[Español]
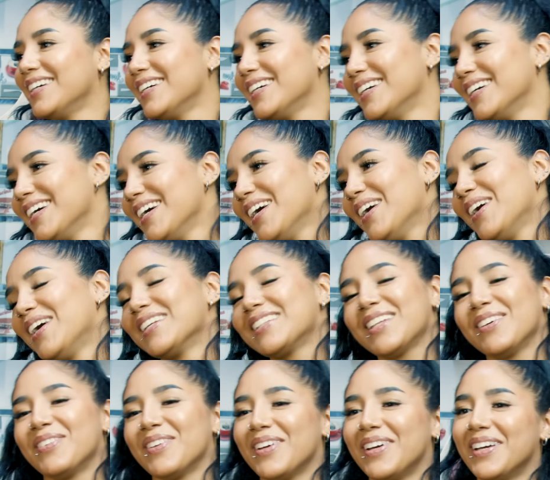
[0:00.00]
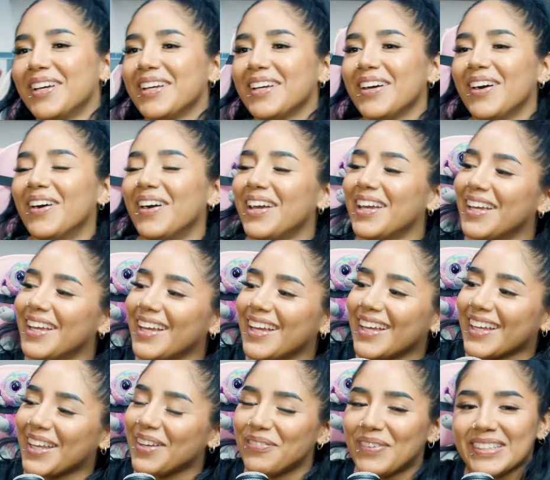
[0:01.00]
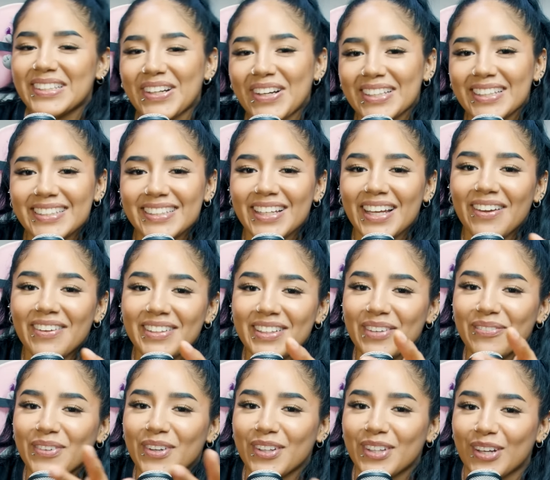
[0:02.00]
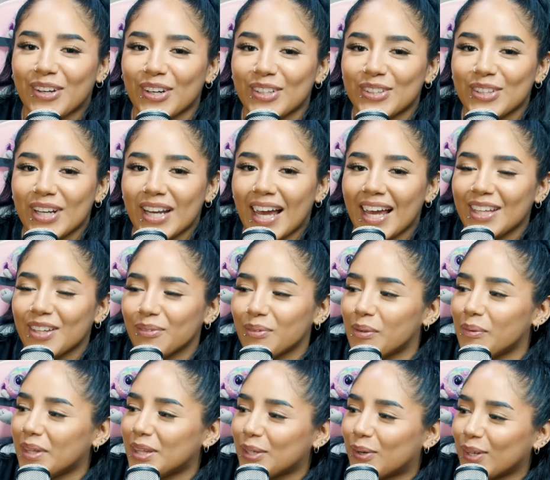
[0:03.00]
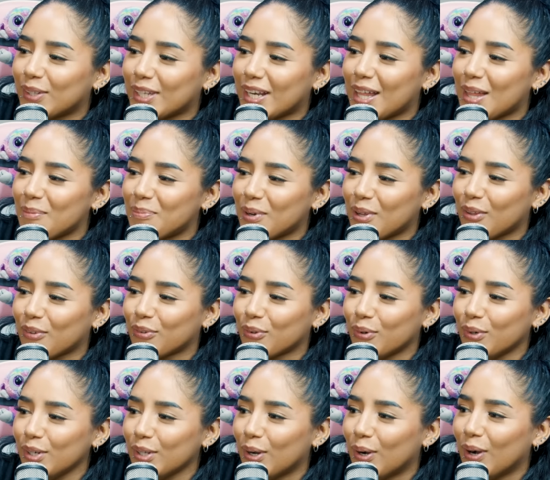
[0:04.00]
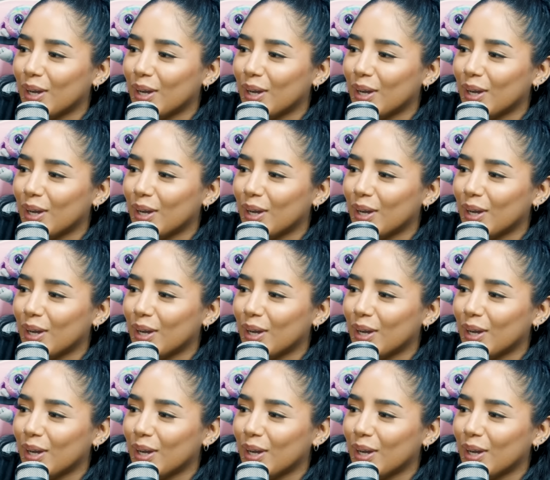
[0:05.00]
¿Qué pasó con esto? Ha venido pero descontrolada. 2024 ha dado pero duro,